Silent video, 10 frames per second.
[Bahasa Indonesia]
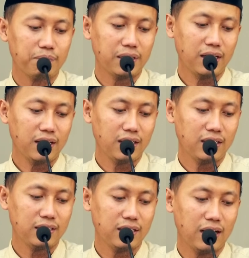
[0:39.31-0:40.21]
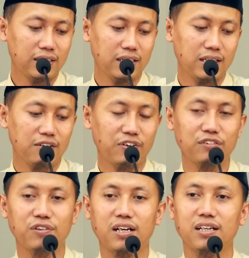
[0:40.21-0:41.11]
pernah ada
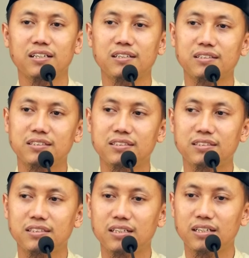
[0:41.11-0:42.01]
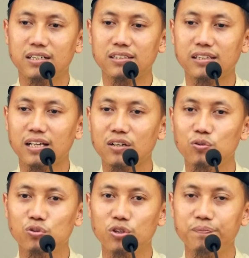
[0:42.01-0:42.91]
fatwa eh,
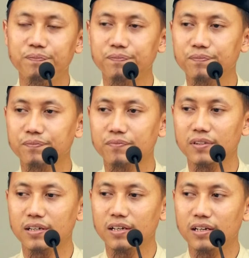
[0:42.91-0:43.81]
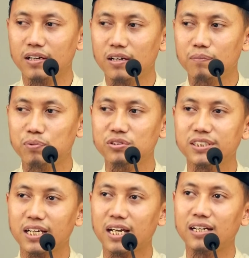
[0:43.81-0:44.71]
tentang hukum
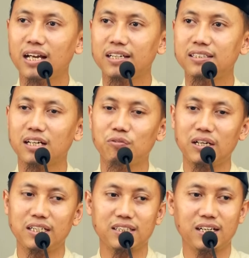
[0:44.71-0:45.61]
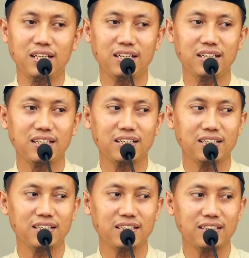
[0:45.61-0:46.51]
boncengan laki dan wanita
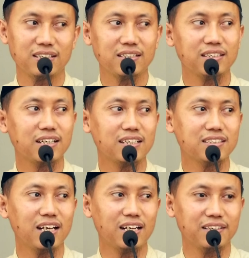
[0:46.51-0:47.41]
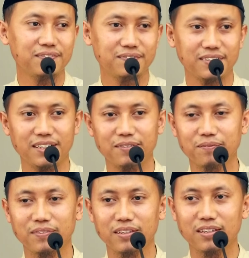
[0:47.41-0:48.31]
di tengah jalan. Ya.
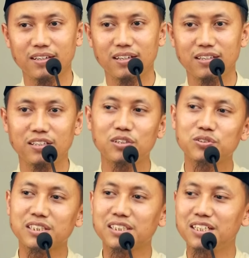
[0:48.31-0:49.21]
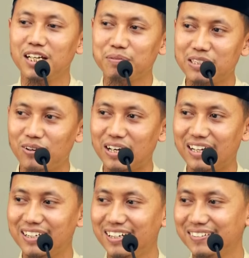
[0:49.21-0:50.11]
ya tentu saja dilihat banyak
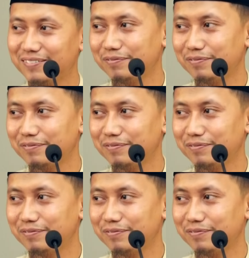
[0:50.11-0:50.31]
orang ya.